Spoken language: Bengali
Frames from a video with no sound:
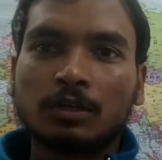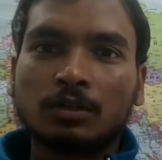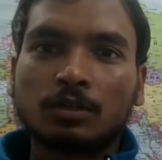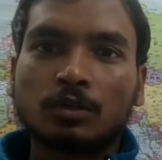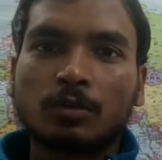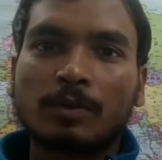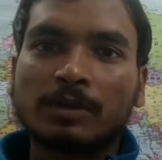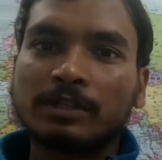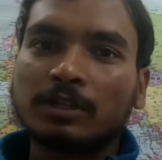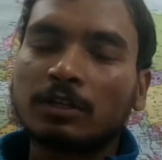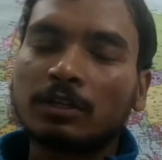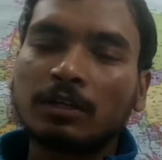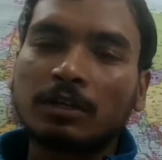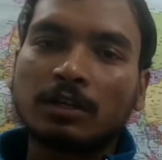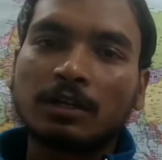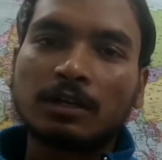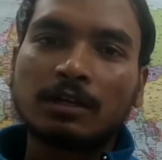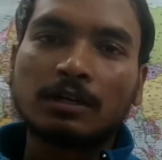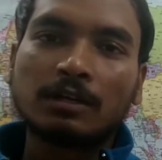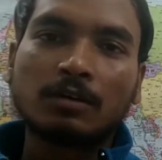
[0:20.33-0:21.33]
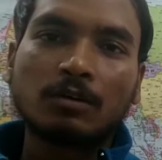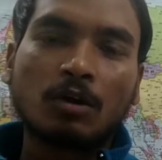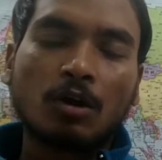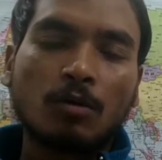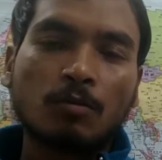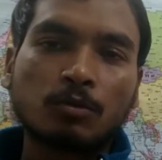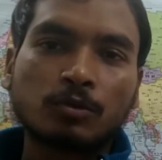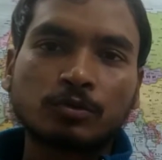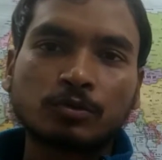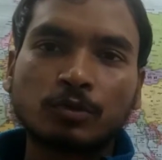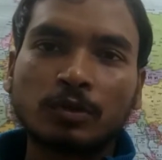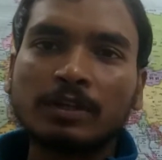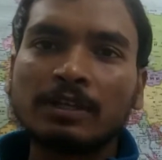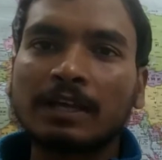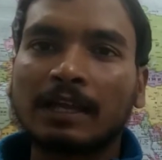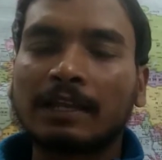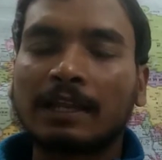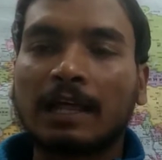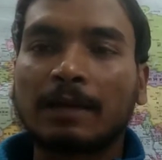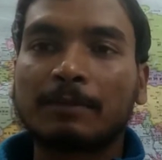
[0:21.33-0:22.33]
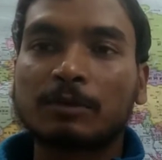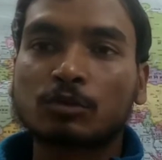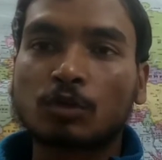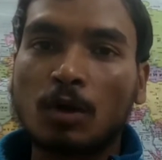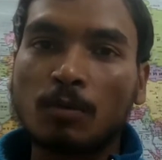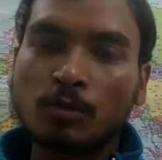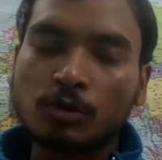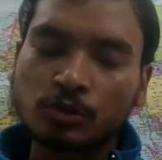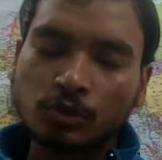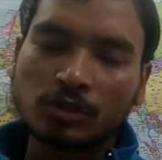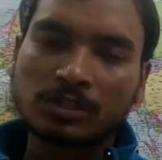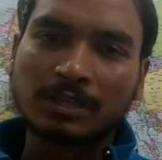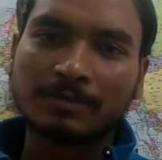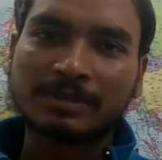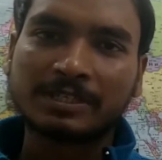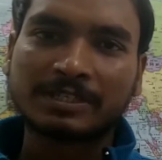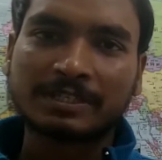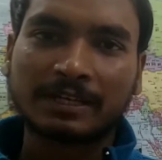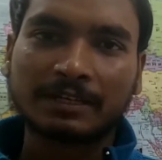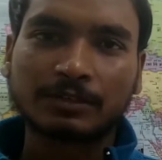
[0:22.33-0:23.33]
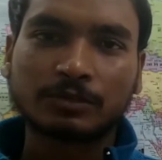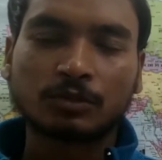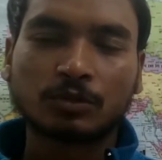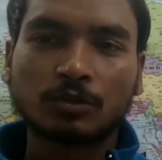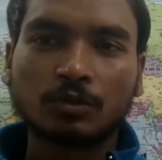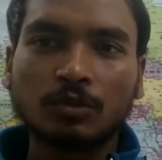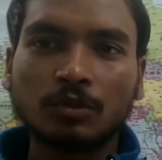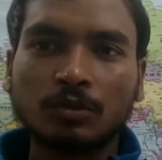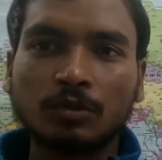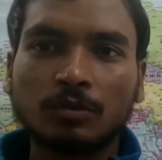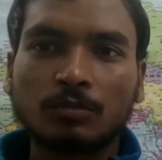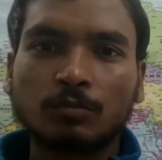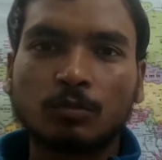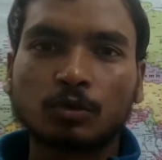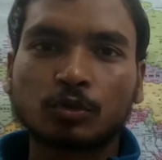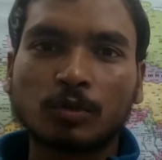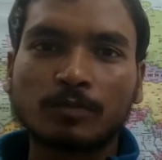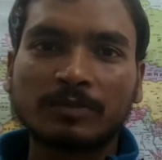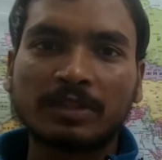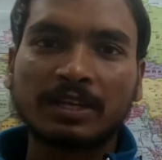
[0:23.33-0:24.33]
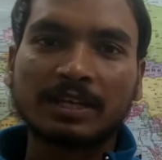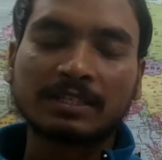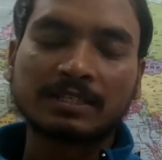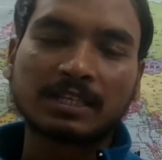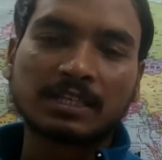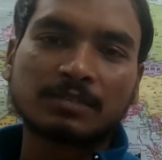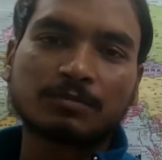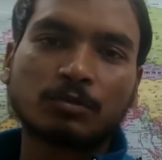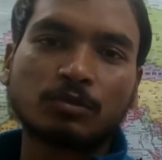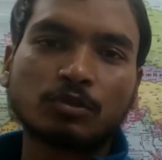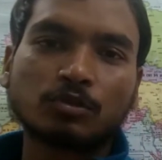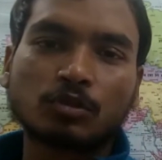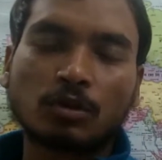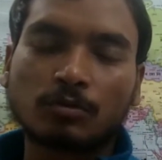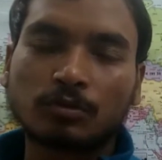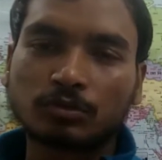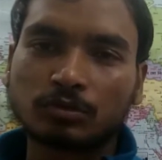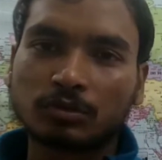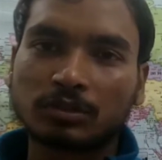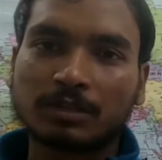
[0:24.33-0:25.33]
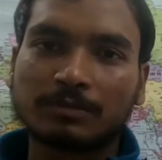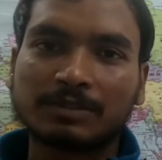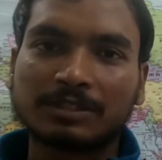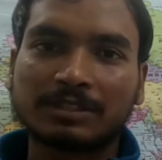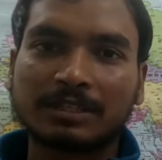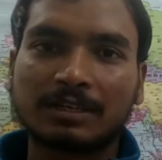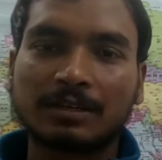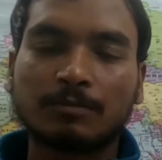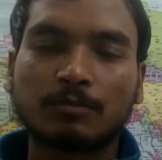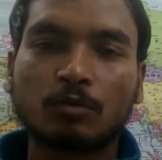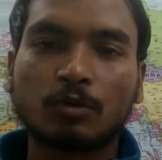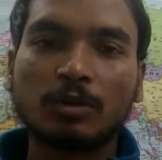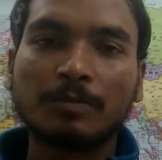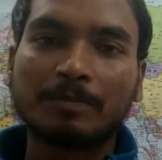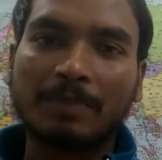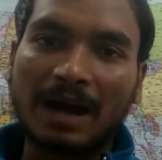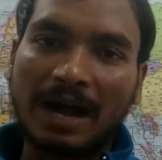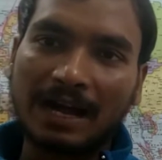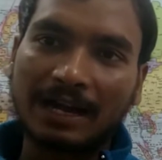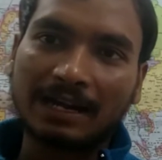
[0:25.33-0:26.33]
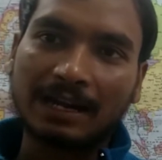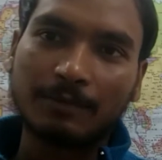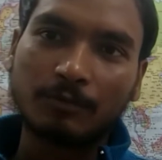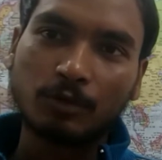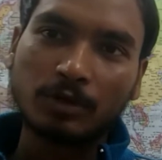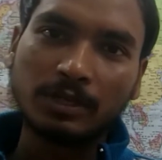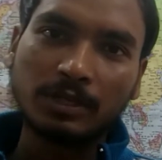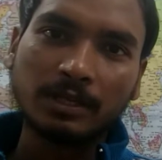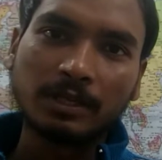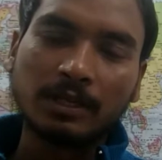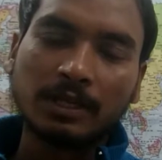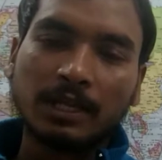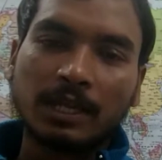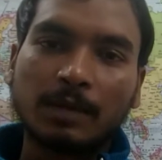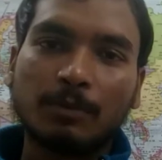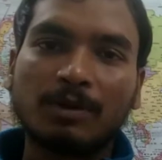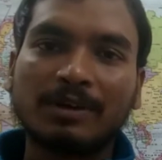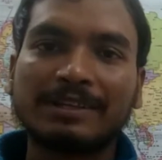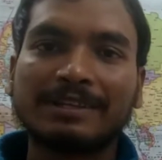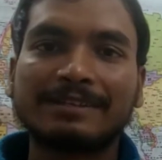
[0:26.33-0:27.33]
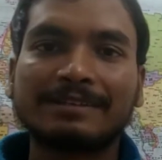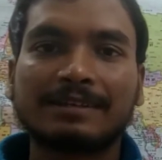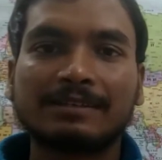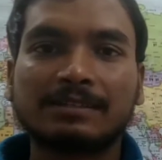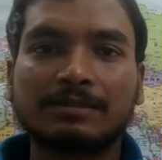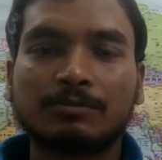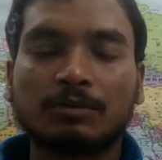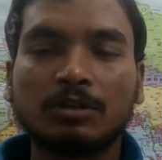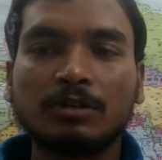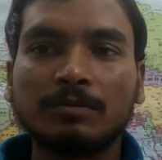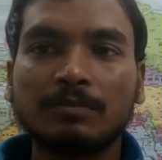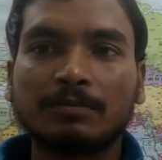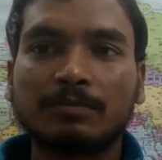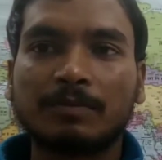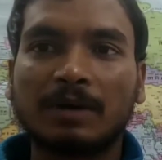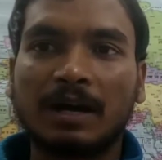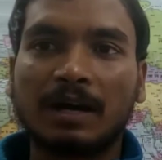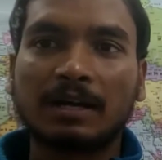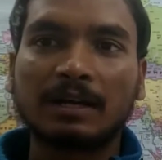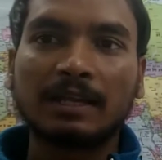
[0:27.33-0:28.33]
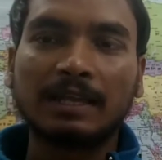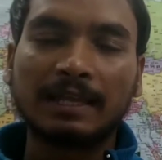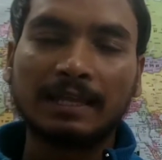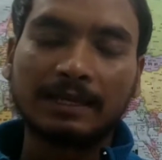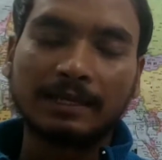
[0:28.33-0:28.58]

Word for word: তোমাদের অবশ্যই কাজে লাগবে সমস্ত সেমিস্টারের জন্য প্রথম থেকে শেষ পর্যন্ত সমস্ত সেমিস্টারের বই বাংলা বই এবং ইংরাজি বই বাংলা